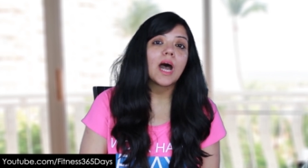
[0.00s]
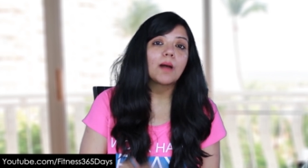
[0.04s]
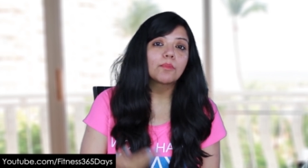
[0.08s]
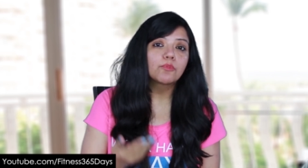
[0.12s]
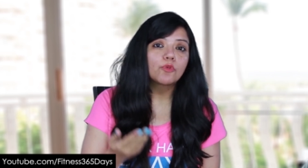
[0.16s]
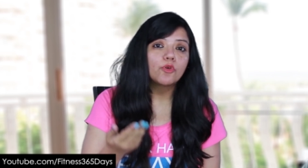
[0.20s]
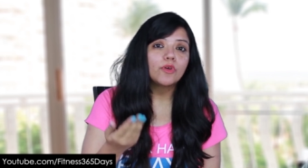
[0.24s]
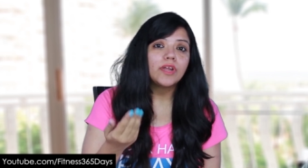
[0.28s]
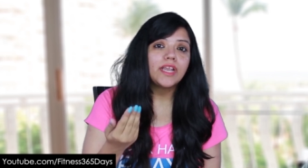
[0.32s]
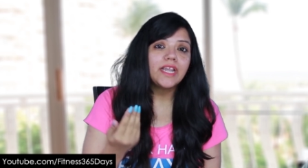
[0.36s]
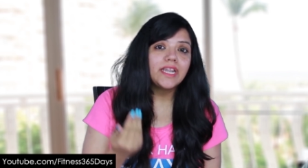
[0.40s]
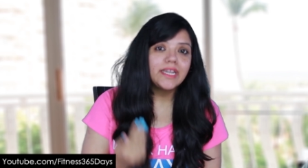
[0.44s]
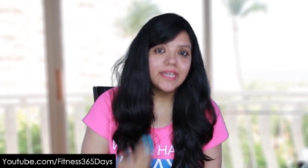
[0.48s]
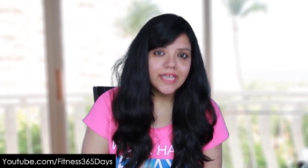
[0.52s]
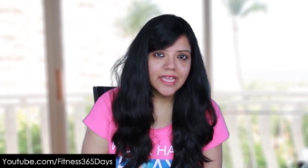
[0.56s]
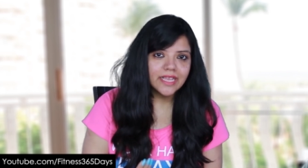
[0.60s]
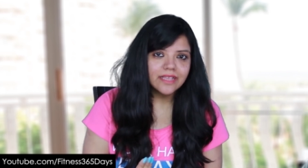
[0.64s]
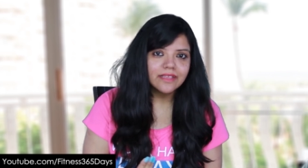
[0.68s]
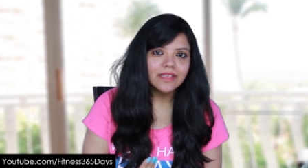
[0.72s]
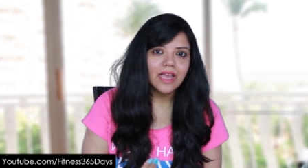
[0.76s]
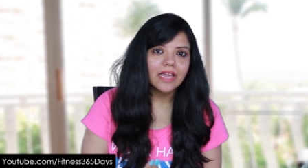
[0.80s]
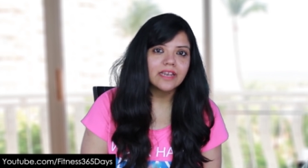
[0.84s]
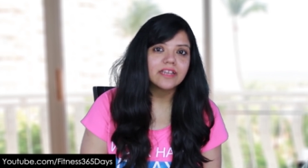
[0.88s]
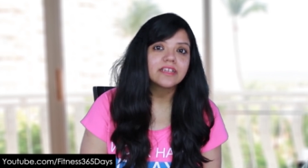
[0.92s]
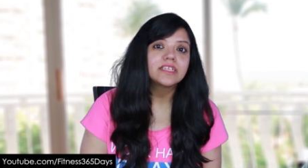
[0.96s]
आपको
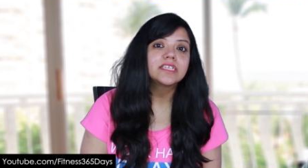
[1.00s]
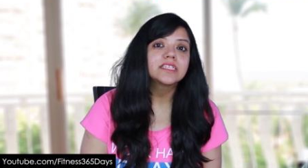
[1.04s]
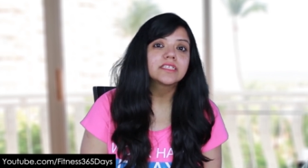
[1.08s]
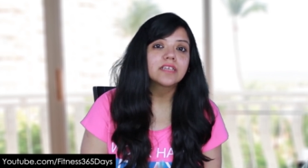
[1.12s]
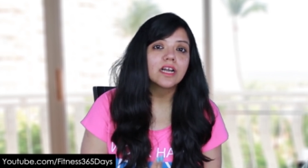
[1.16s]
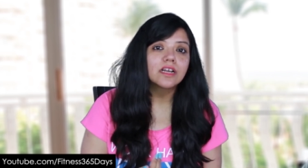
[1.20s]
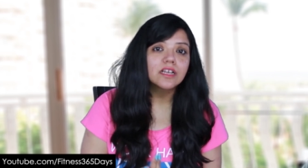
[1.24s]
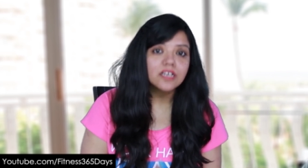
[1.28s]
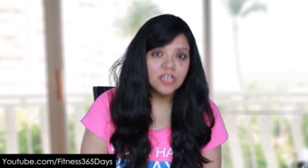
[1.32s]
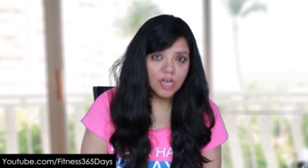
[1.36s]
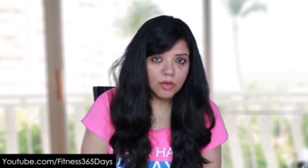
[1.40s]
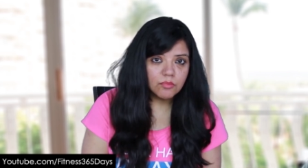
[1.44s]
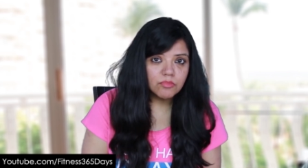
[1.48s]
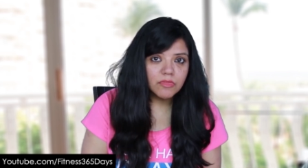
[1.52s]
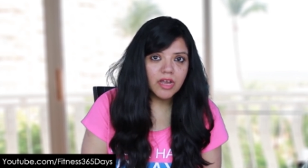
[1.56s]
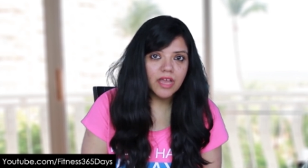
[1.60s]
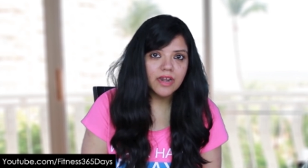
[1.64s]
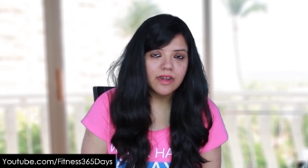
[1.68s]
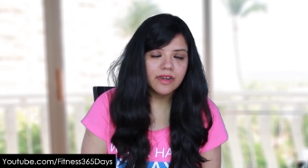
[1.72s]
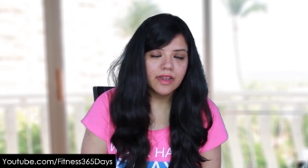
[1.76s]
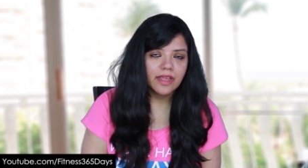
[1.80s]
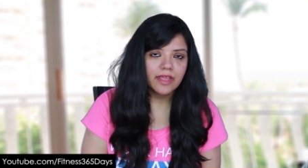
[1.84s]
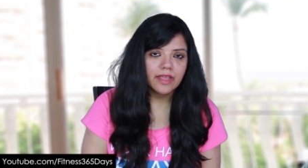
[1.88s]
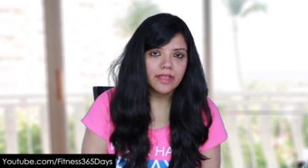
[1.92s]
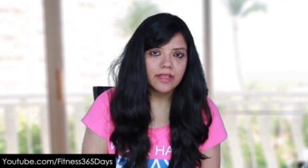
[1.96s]
इनटेक कैलोरीज का कम
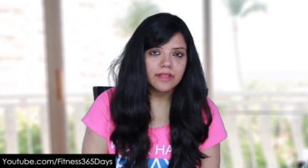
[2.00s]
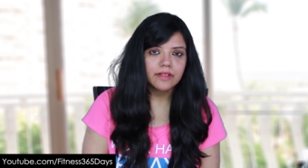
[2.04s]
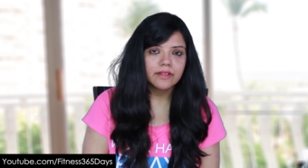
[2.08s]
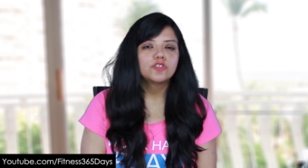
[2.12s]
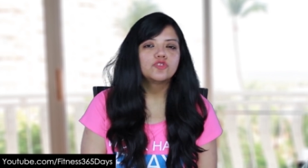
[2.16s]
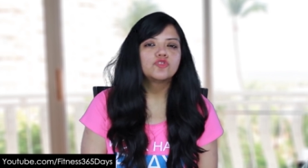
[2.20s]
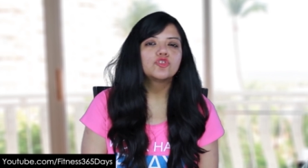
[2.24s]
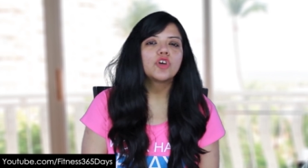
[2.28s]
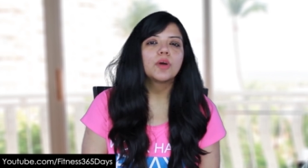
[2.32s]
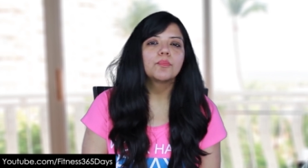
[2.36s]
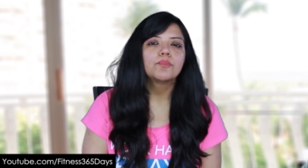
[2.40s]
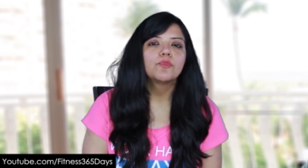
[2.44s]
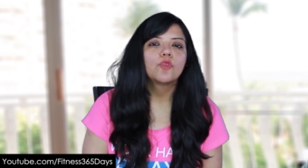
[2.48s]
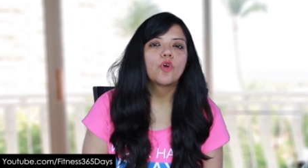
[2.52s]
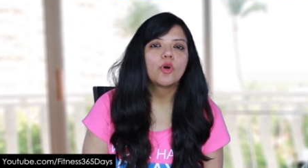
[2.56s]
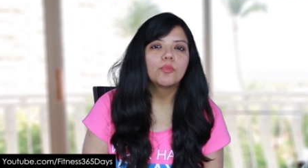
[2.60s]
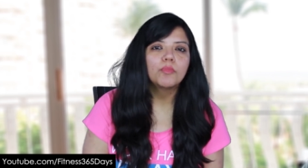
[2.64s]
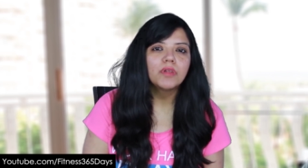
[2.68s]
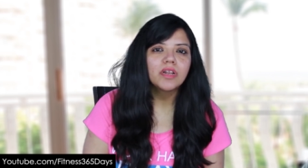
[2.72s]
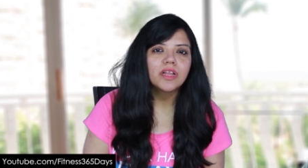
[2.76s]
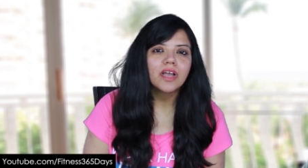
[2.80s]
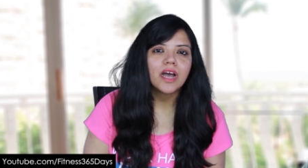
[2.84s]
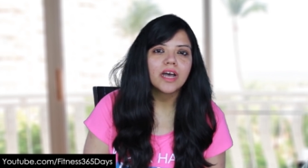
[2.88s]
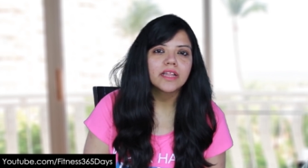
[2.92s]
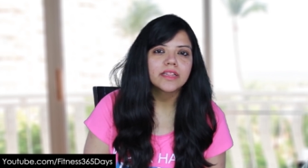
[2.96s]
करना है जो आप
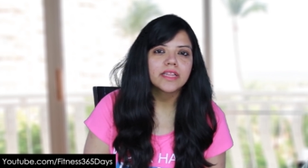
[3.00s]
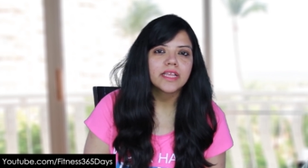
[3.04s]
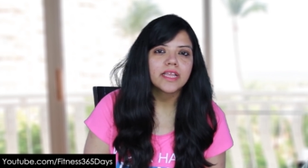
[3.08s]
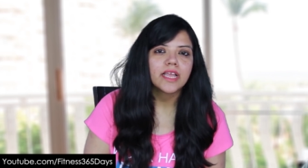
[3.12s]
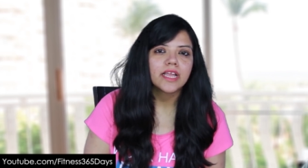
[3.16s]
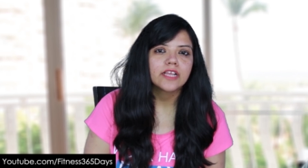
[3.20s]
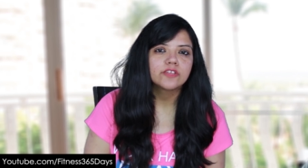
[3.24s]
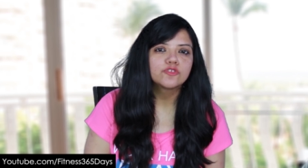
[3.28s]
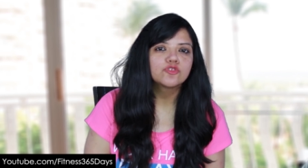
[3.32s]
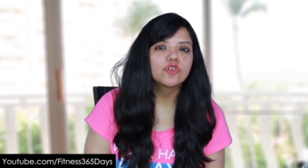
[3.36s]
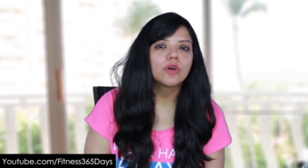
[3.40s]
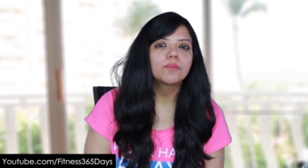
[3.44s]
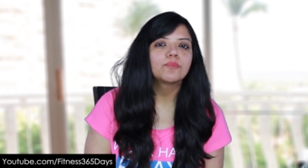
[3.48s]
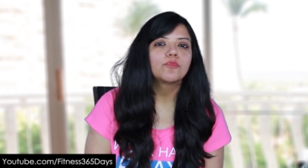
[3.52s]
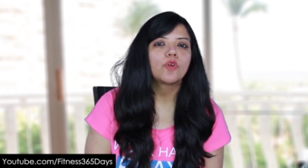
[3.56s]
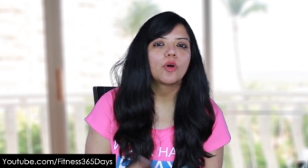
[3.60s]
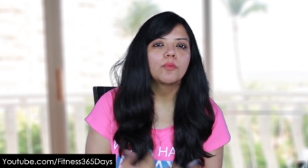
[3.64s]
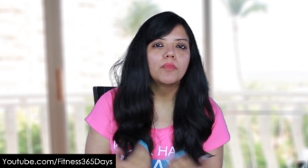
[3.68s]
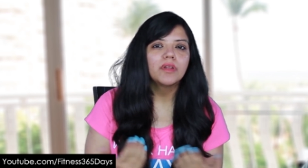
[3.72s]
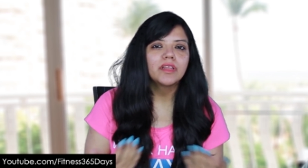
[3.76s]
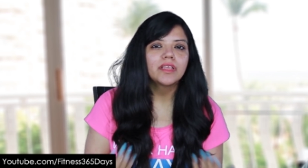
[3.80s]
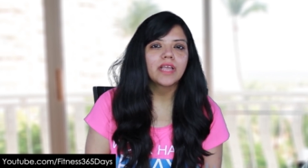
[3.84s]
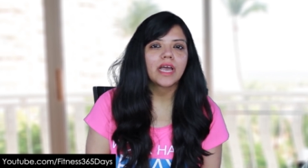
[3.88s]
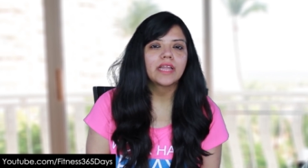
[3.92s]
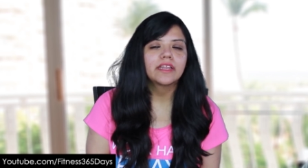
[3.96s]
नॉर्मल खाते हैं जो आप
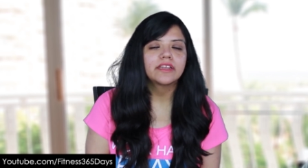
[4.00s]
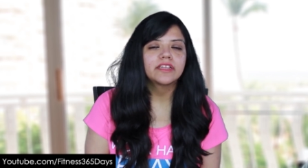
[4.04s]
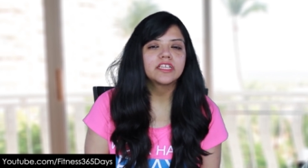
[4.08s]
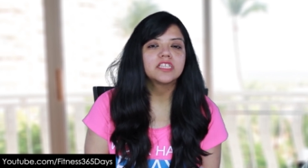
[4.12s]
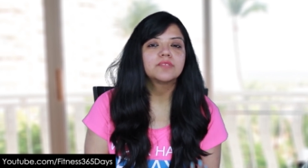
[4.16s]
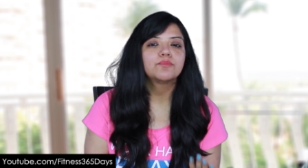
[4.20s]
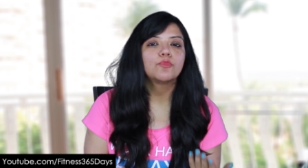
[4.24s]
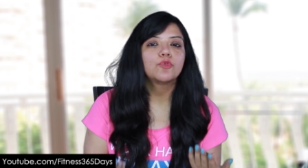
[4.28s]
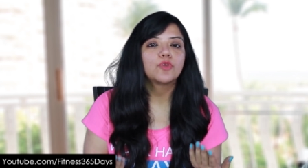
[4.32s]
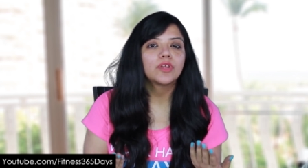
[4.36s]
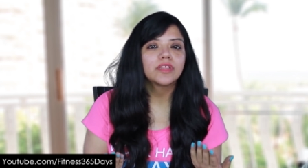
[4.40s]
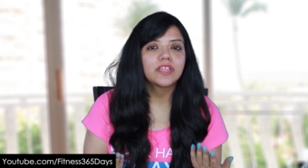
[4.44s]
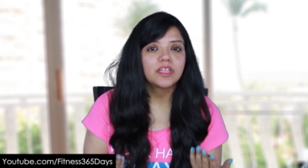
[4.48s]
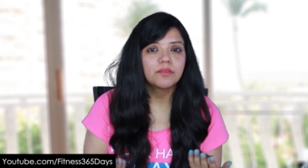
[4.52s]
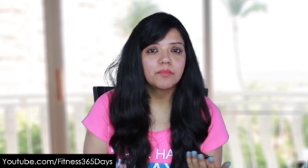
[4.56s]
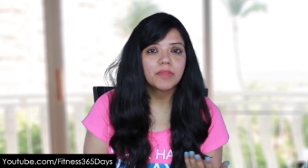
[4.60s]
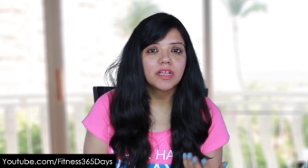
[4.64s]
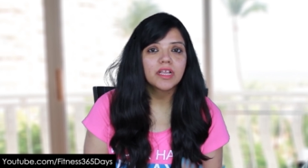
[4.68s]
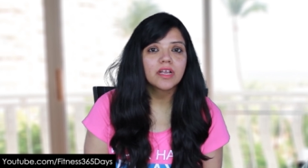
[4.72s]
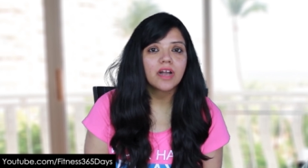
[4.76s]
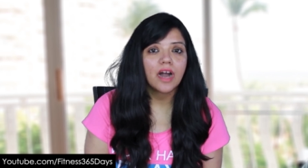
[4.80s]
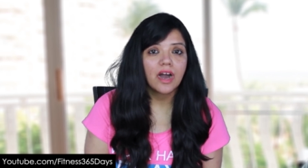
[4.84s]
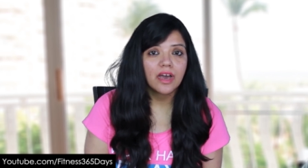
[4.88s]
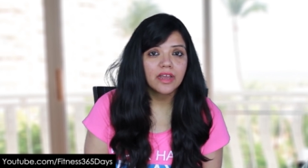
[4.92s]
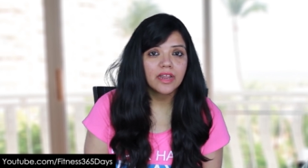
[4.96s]
नॉर्मल कैलोरीज पूरे दिन
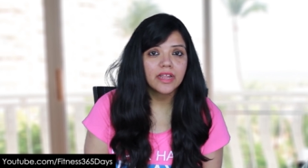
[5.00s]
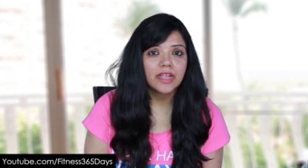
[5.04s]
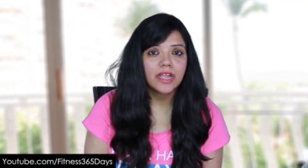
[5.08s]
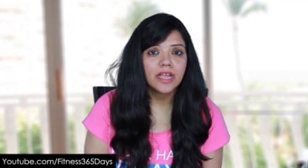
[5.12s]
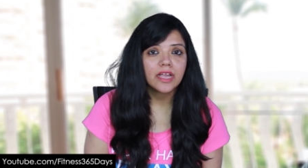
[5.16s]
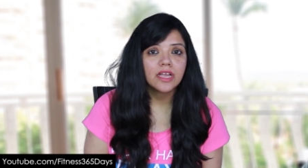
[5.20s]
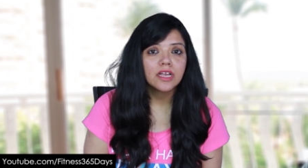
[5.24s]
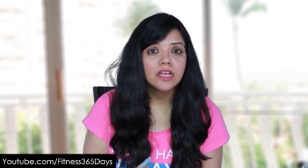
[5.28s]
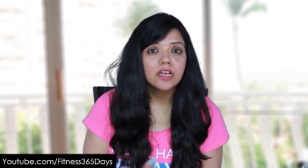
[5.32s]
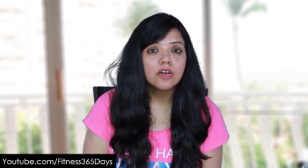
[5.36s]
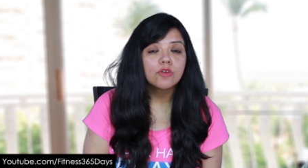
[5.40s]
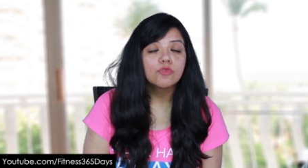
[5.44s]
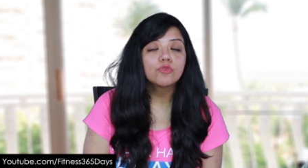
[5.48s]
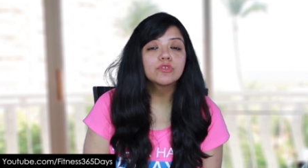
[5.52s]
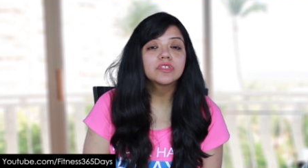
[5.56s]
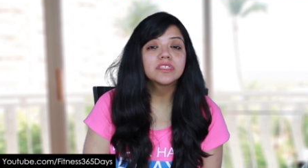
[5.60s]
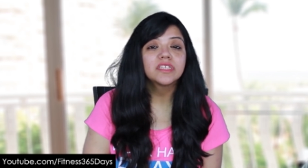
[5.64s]
में खा रहे हैं